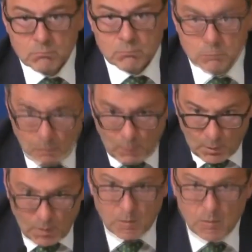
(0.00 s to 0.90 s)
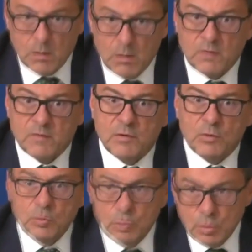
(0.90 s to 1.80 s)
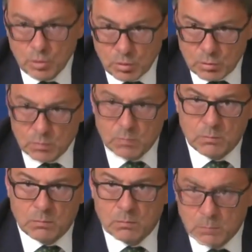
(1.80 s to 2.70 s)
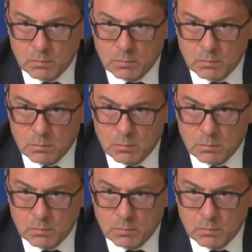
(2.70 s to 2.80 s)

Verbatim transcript: Il ministro dell'economia Giancarlo Giorgetti.